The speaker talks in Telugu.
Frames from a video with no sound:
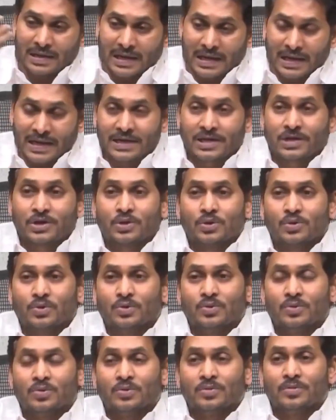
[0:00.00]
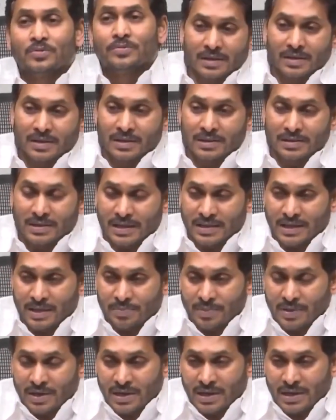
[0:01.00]
ఇట్ లెట్ టు
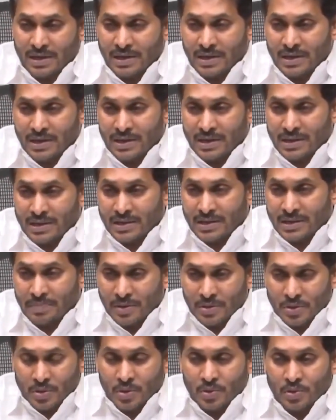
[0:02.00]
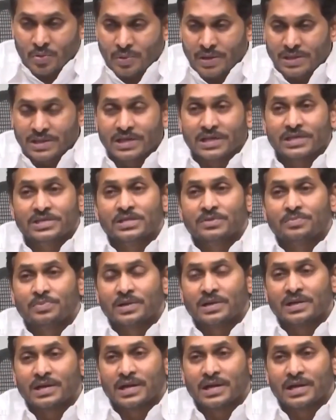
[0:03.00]
దాదాపుగా పదకొండు మంది అని చెప్పి